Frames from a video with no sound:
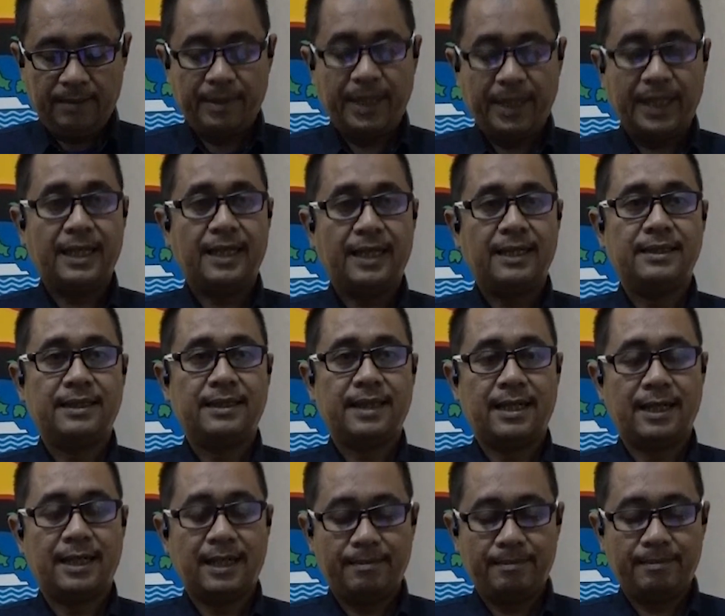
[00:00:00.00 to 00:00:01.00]
Mereka
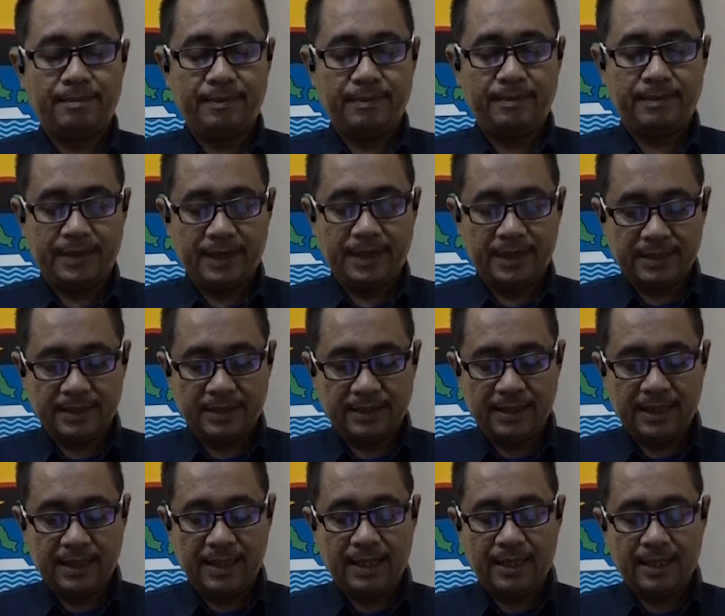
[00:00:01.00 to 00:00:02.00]
ditangkap
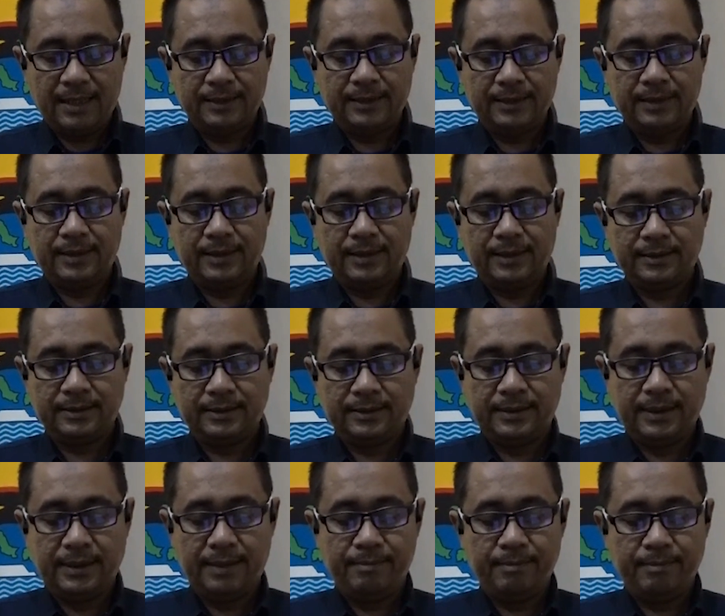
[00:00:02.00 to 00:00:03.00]
setelah eh,
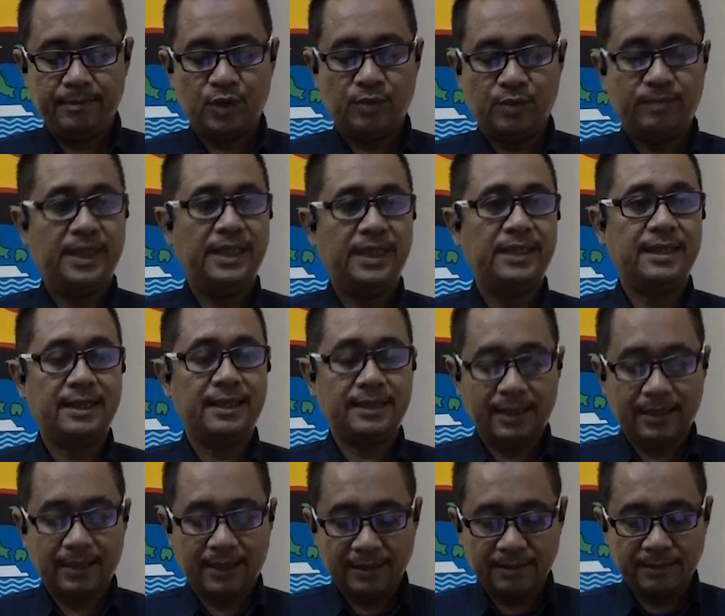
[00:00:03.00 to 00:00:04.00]
tim Subdit
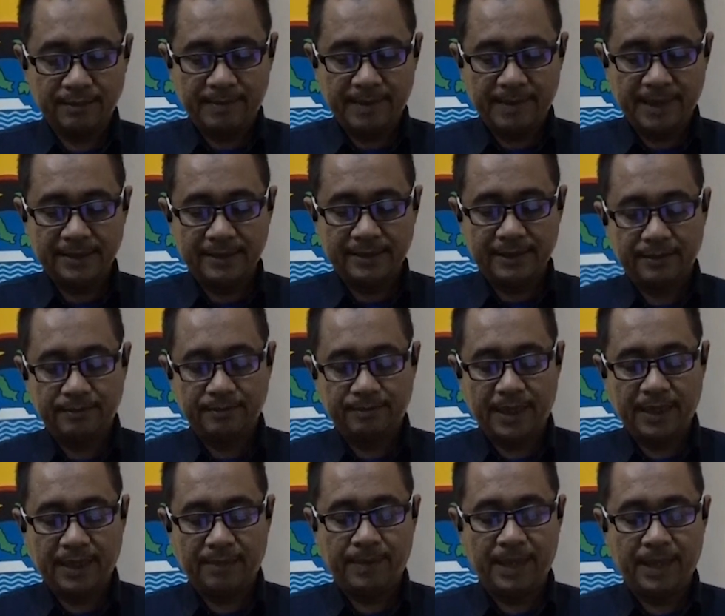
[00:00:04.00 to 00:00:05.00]
Jatanras memancing
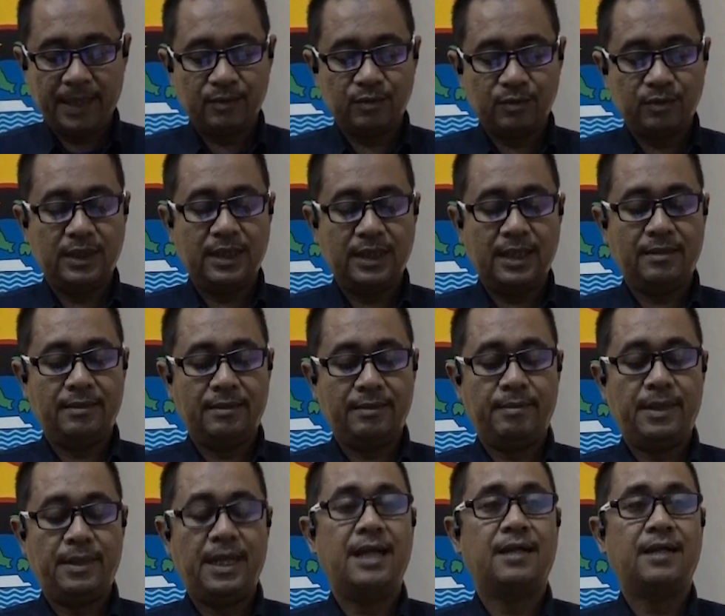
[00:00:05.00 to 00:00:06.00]
para pelaku dengan
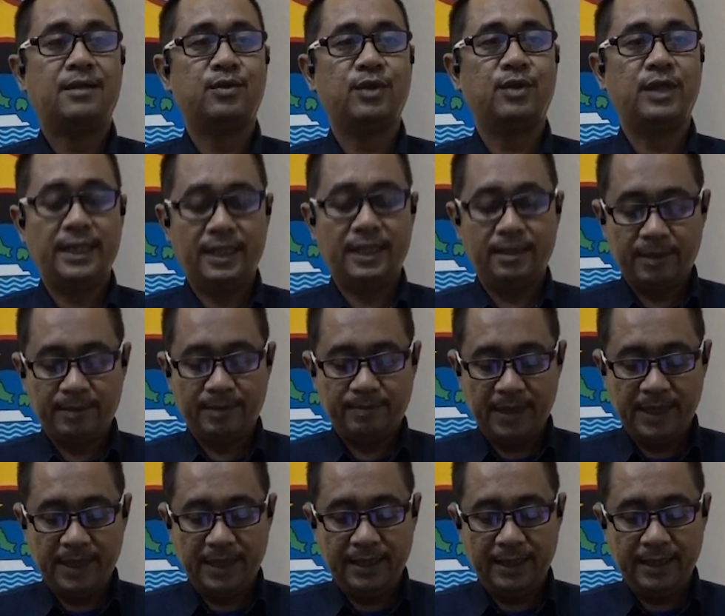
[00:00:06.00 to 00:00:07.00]
mengaku ingin
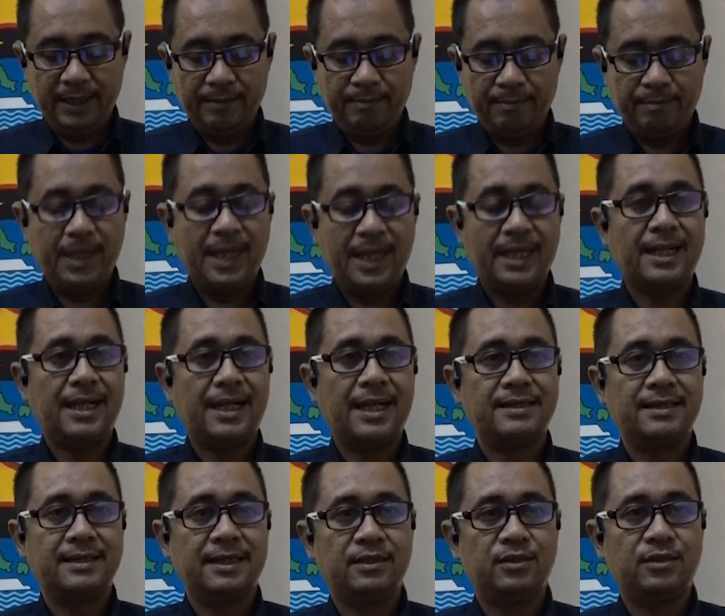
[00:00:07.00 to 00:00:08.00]
membeli barang
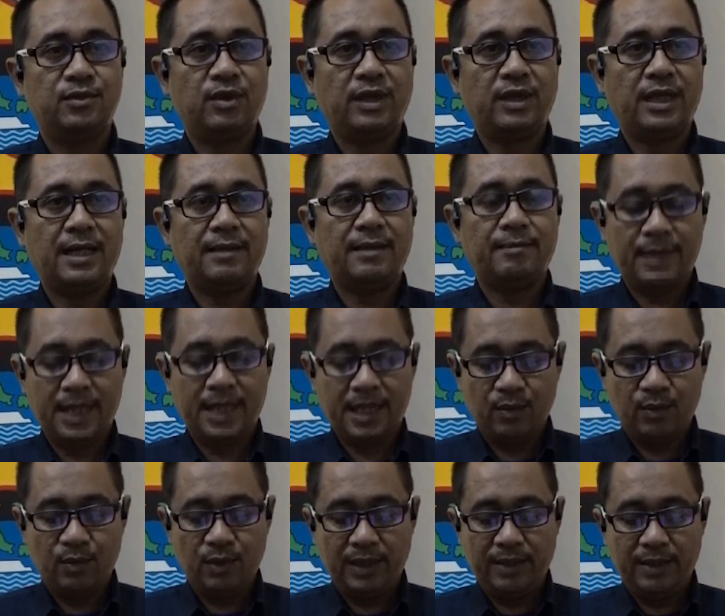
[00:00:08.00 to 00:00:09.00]
hasil curian
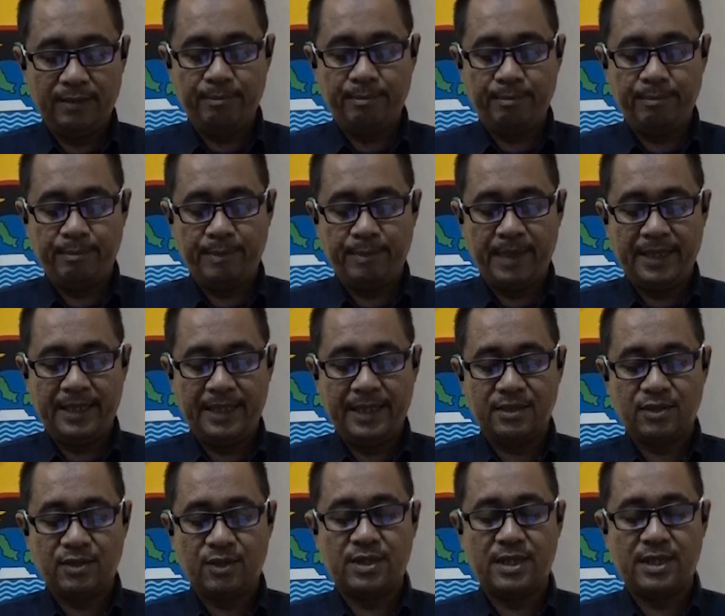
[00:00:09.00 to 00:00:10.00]
melalui
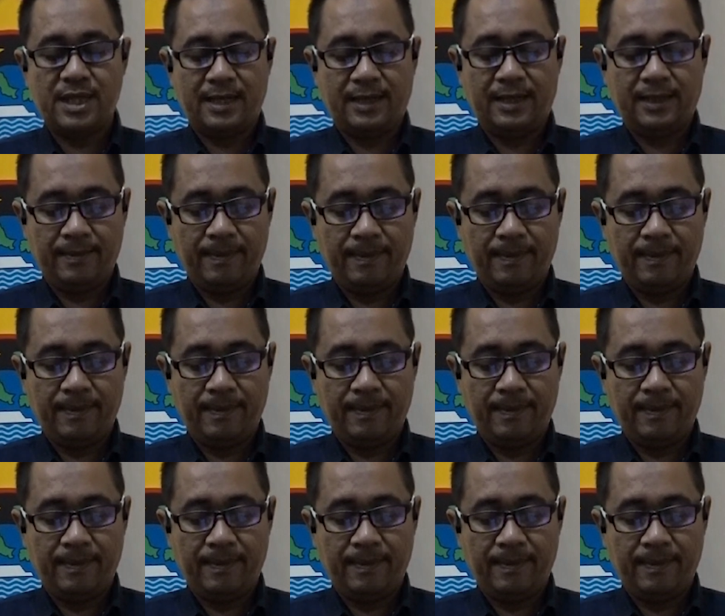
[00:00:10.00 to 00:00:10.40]
media sosial.